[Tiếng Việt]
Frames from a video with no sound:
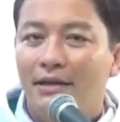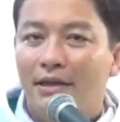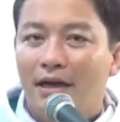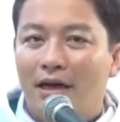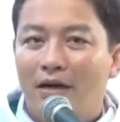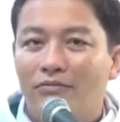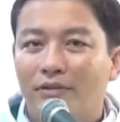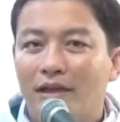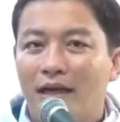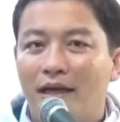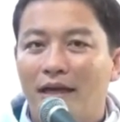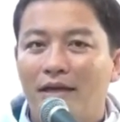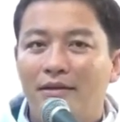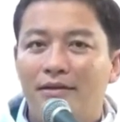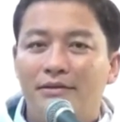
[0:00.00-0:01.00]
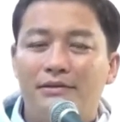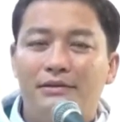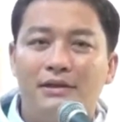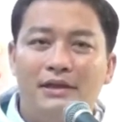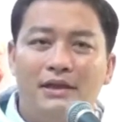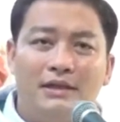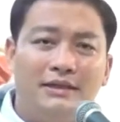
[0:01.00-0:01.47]
Ông ta
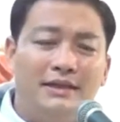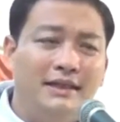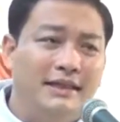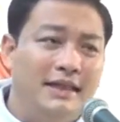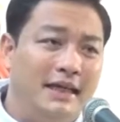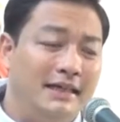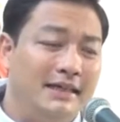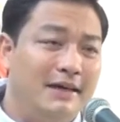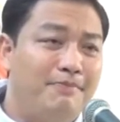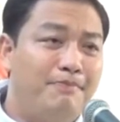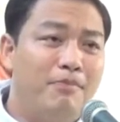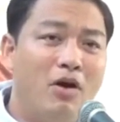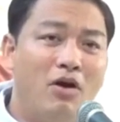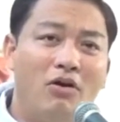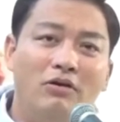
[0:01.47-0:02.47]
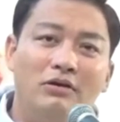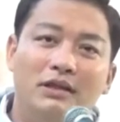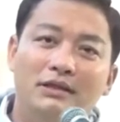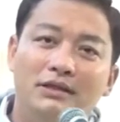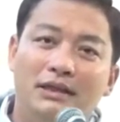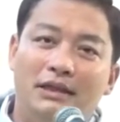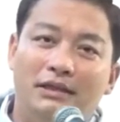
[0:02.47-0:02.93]
xin đền gấp bốn
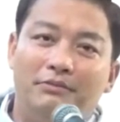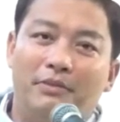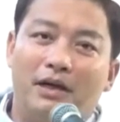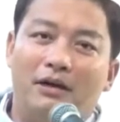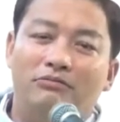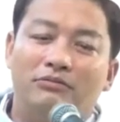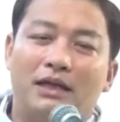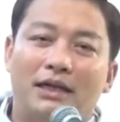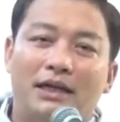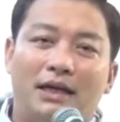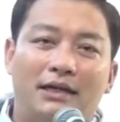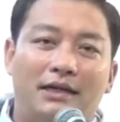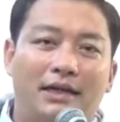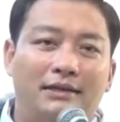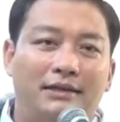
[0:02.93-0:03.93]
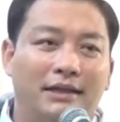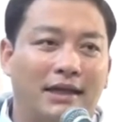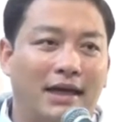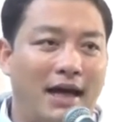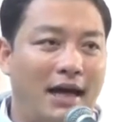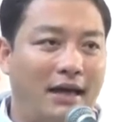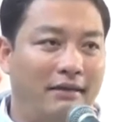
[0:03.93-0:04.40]
những gì Mà ông ta đã gây thiệt
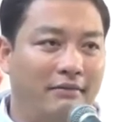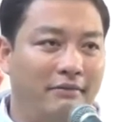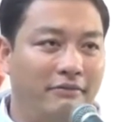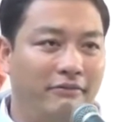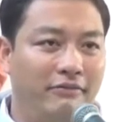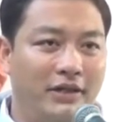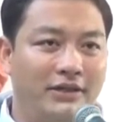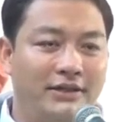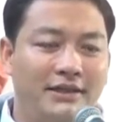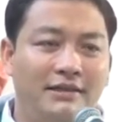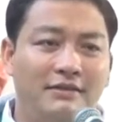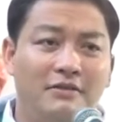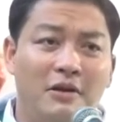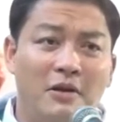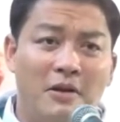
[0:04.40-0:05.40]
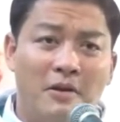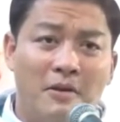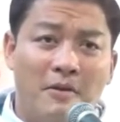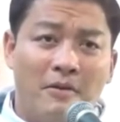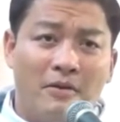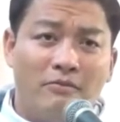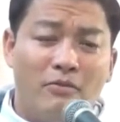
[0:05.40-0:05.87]
hại và xin
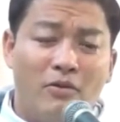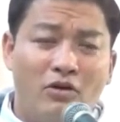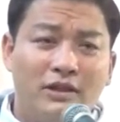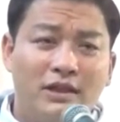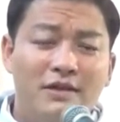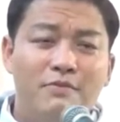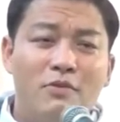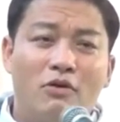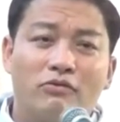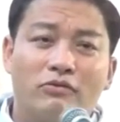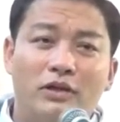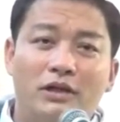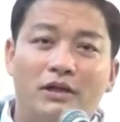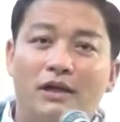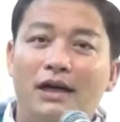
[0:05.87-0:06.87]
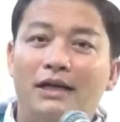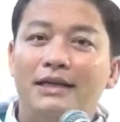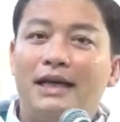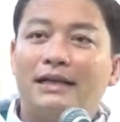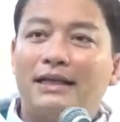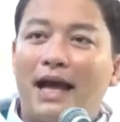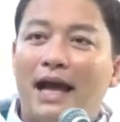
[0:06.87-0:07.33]
bố thí một nửa
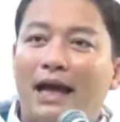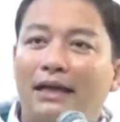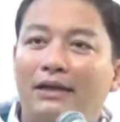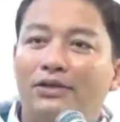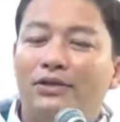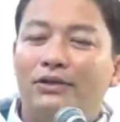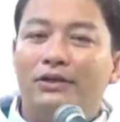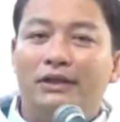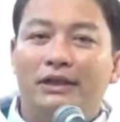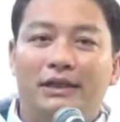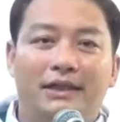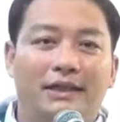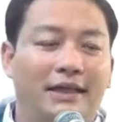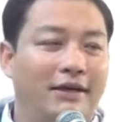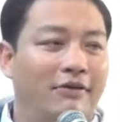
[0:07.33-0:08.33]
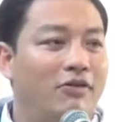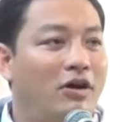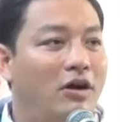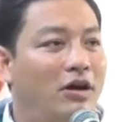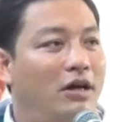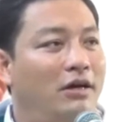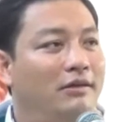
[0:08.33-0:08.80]
gia tài cho người nghèo
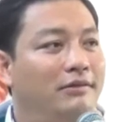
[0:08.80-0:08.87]
khó